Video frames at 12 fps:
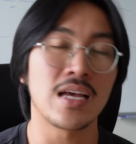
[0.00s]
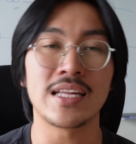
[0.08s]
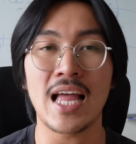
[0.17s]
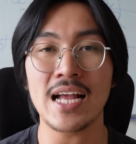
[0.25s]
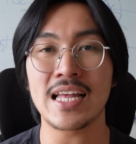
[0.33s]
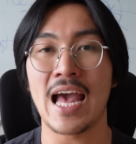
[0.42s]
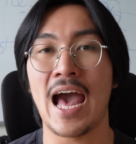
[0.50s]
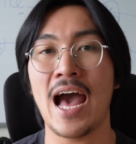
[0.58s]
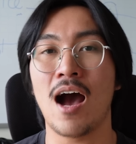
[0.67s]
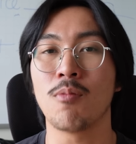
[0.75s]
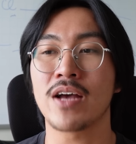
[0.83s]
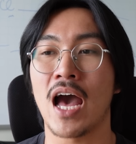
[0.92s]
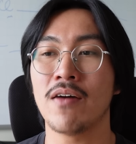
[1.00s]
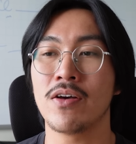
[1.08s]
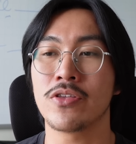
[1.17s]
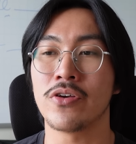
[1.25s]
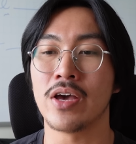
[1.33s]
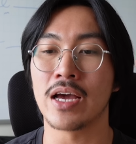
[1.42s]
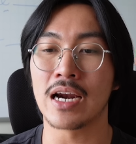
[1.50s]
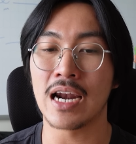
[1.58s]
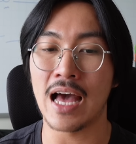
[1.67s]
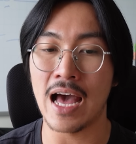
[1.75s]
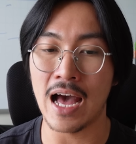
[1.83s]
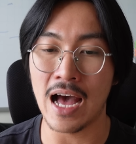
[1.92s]
Thì tác giả, ông kể về chuyện
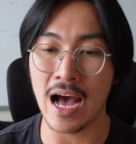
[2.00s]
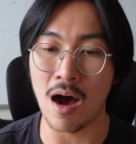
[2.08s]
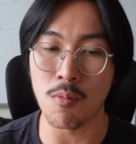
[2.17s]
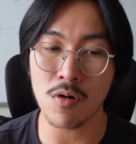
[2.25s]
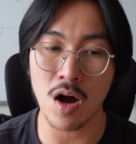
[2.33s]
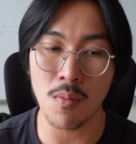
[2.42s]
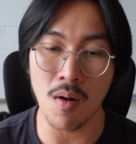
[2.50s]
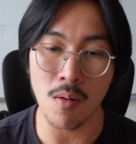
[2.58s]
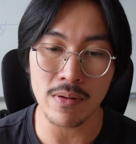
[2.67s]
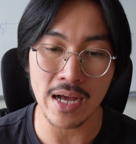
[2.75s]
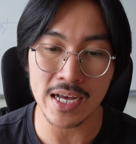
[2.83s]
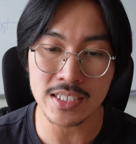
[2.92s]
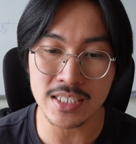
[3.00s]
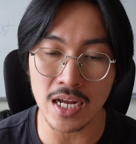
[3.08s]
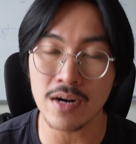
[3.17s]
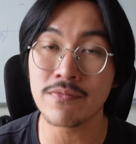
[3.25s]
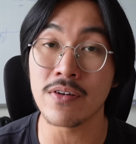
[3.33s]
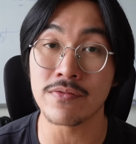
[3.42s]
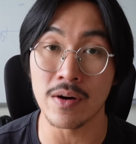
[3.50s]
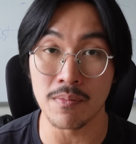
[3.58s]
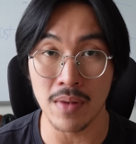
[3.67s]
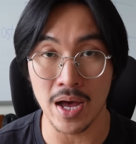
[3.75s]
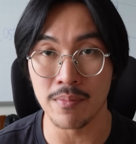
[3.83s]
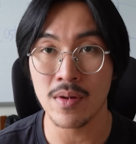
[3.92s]
là ông có một cái startup về phần mềm,